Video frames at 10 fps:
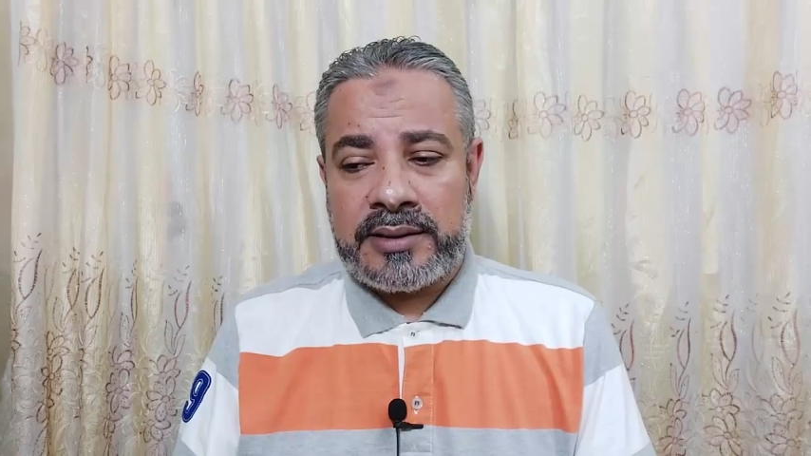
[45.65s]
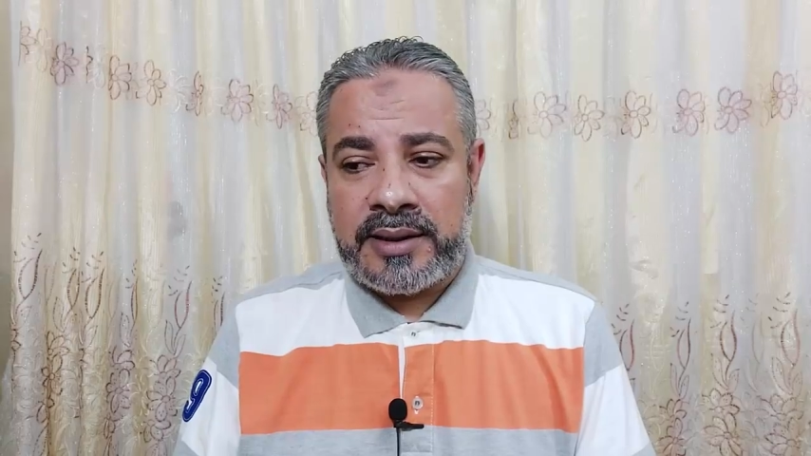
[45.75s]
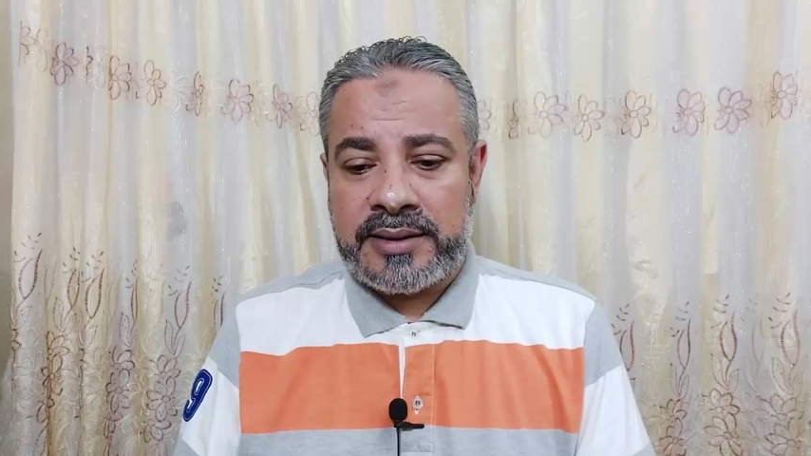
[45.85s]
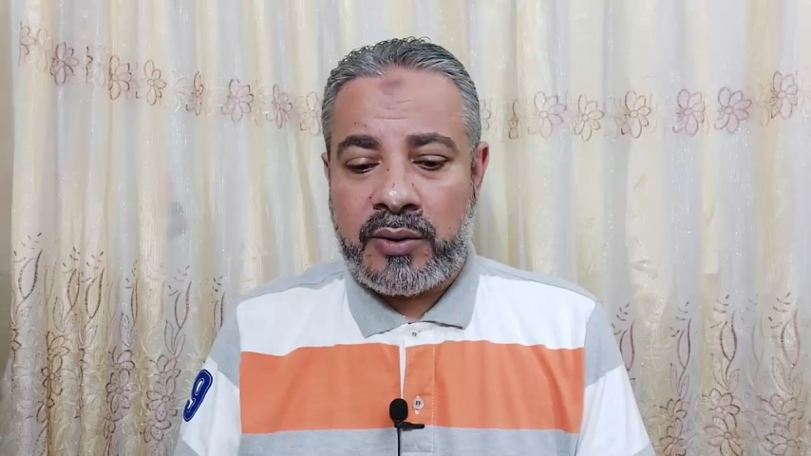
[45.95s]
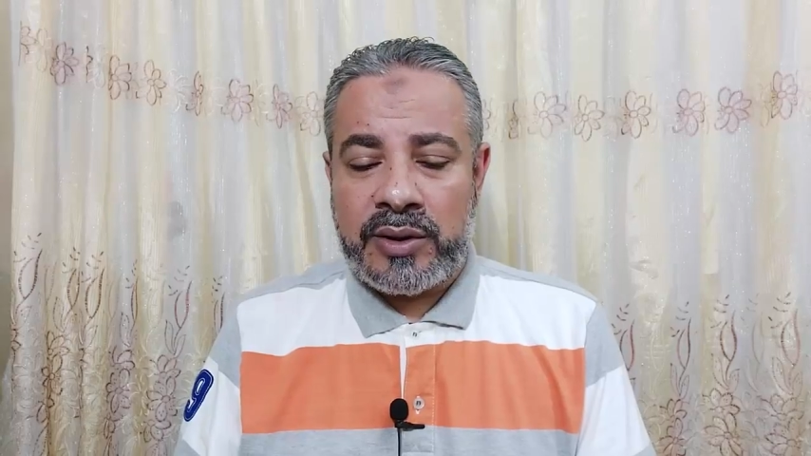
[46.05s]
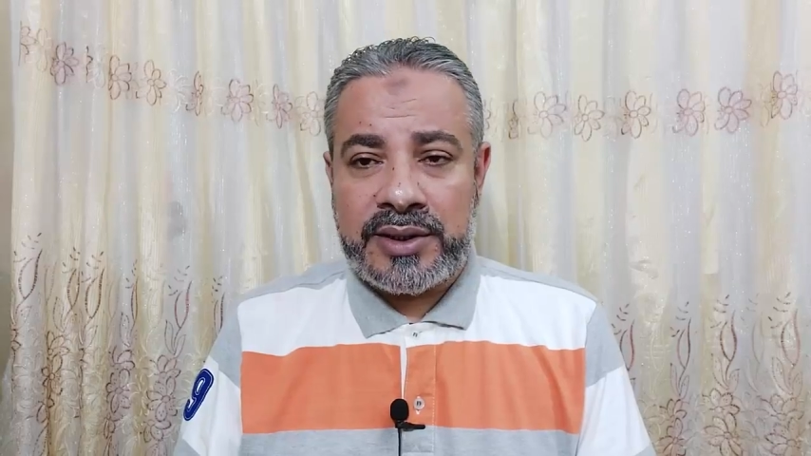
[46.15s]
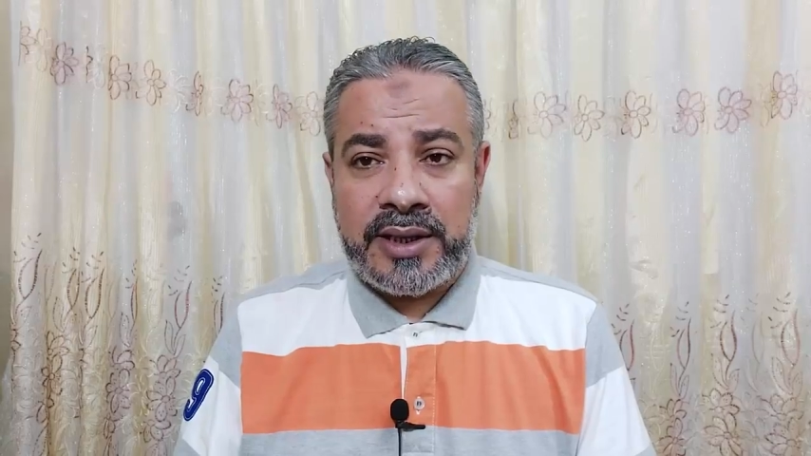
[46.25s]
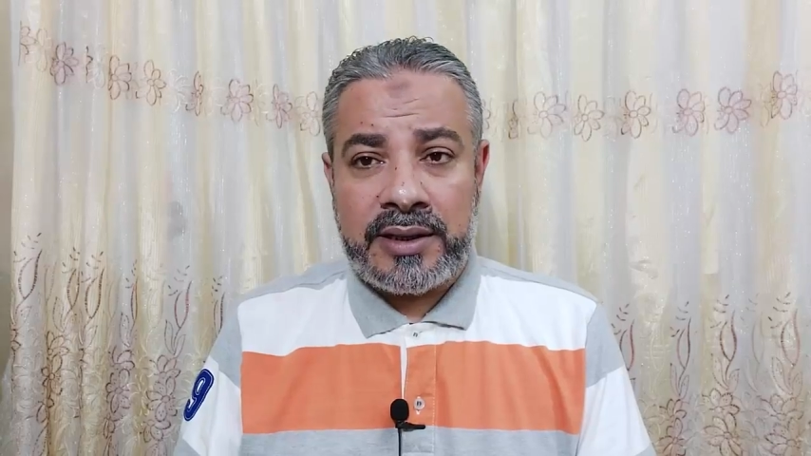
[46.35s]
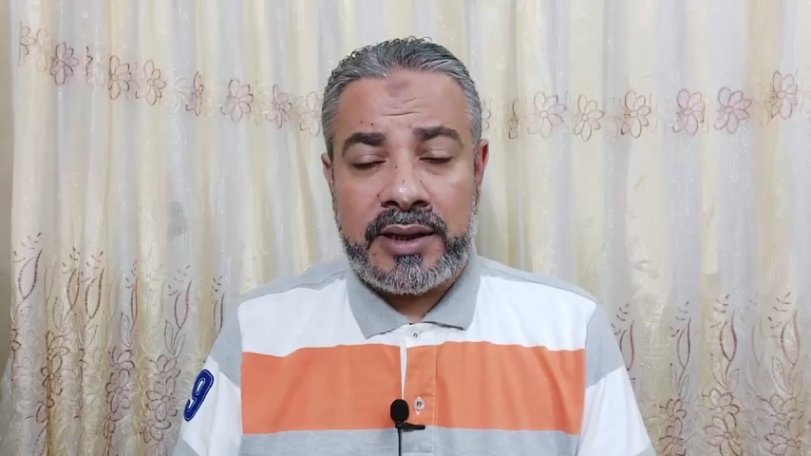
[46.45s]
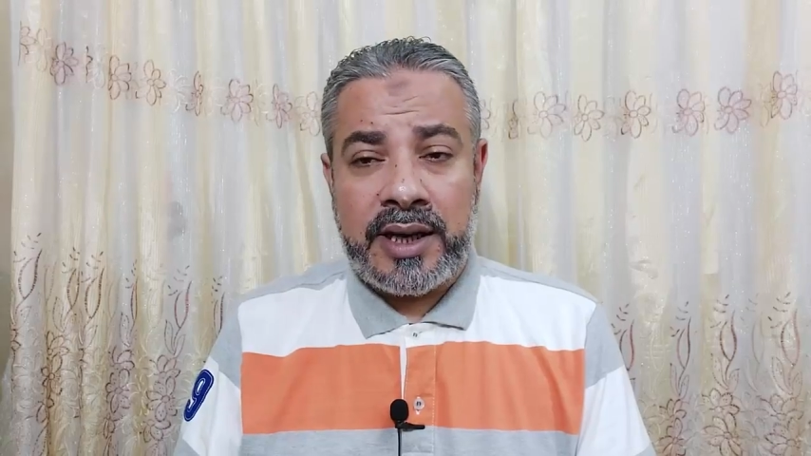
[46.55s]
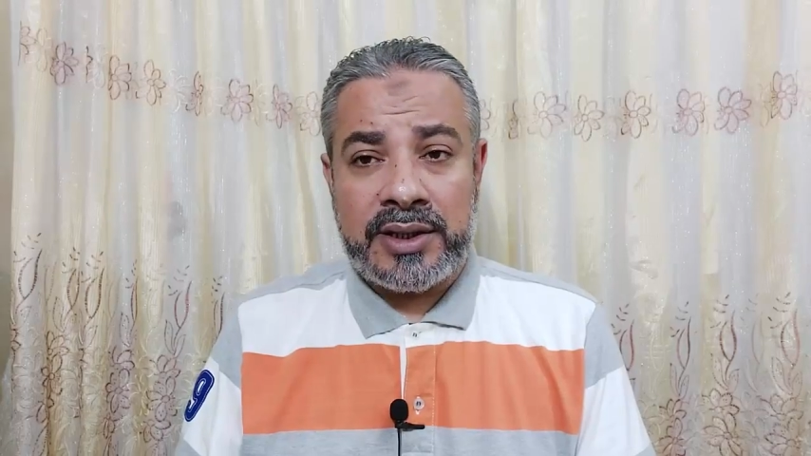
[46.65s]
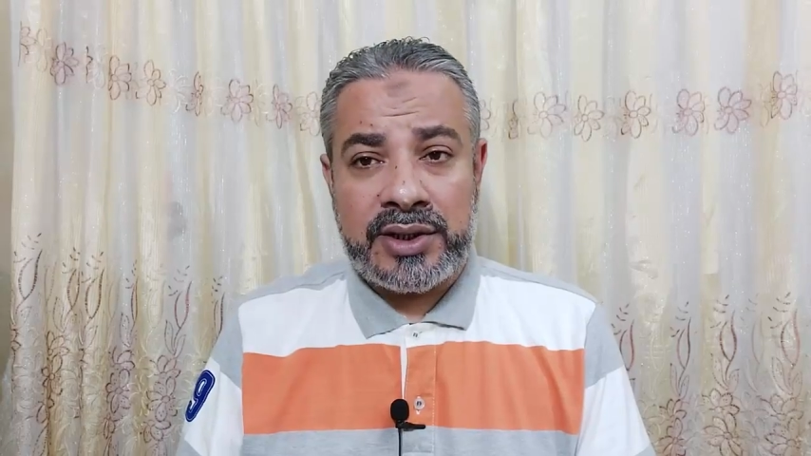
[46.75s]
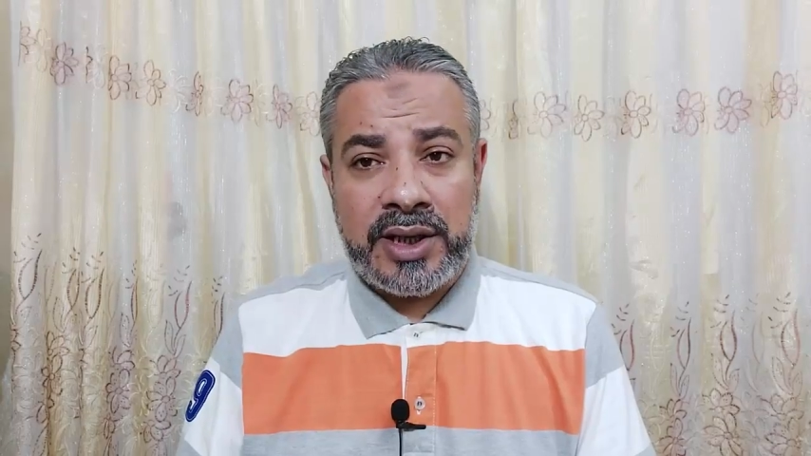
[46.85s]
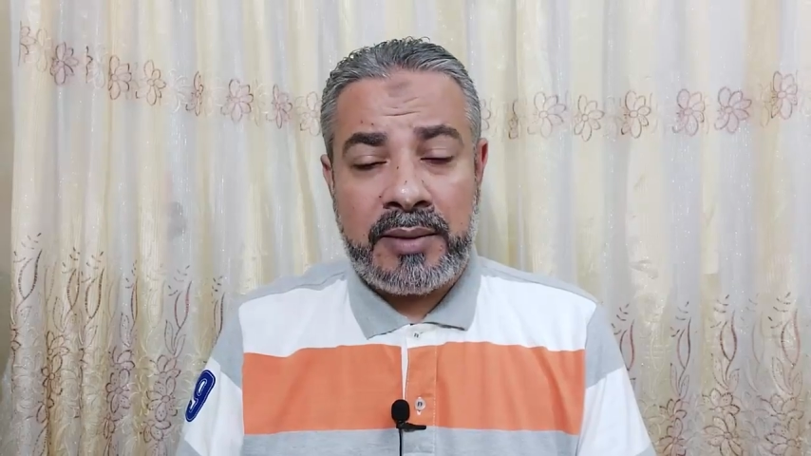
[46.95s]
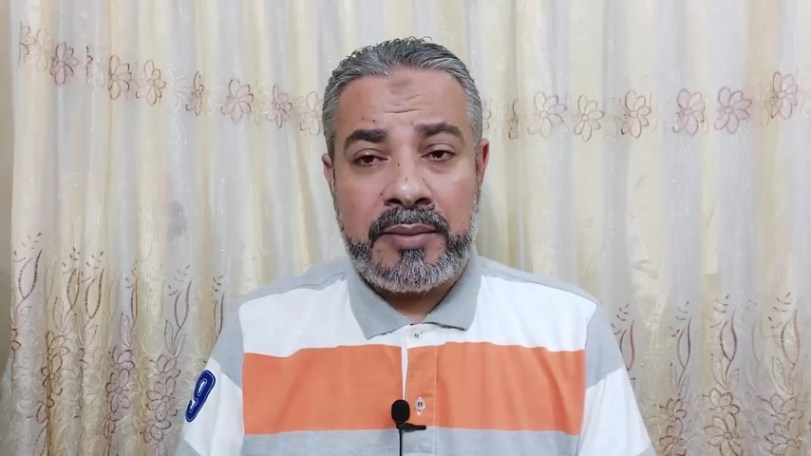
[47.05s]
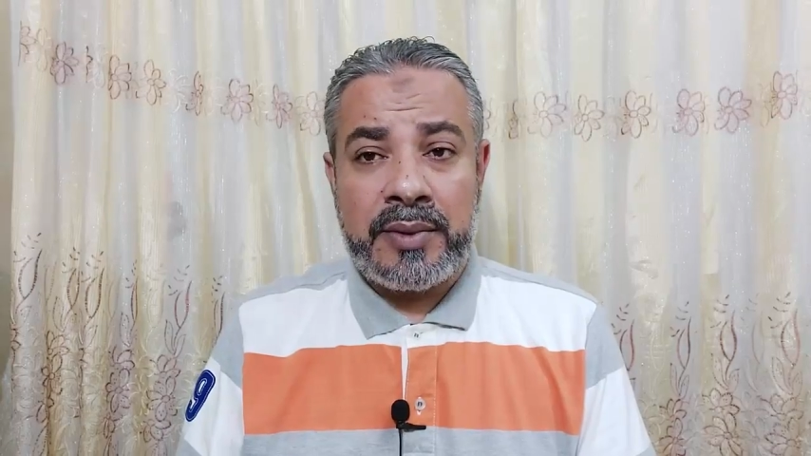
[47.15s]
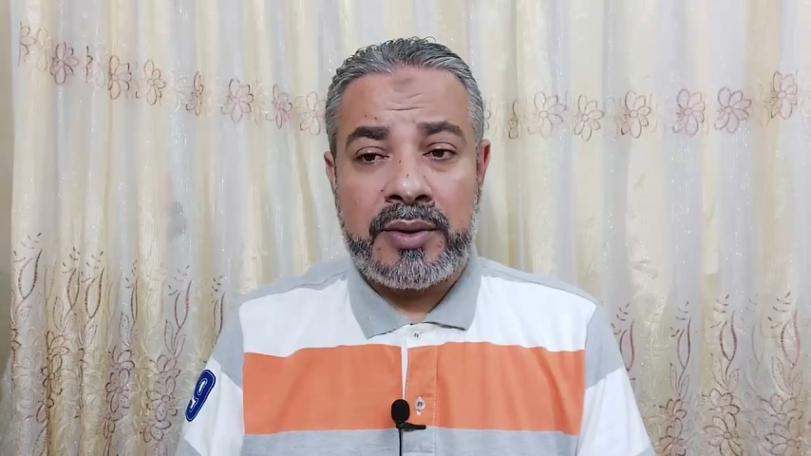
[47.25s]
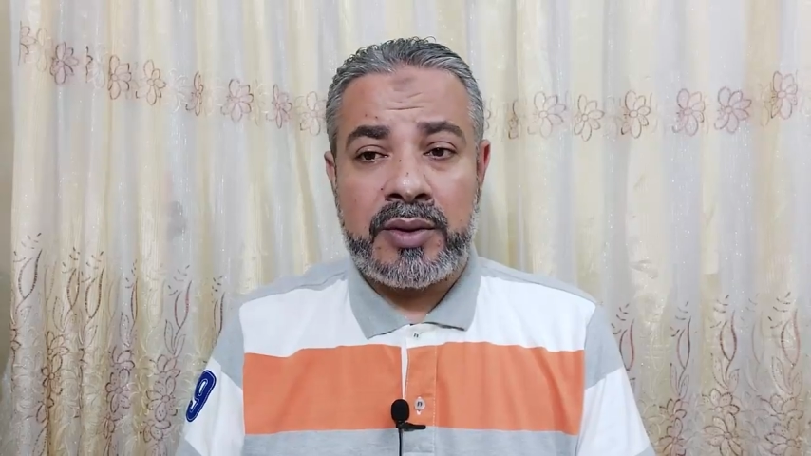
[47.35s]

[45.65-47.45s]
تزوج الشاب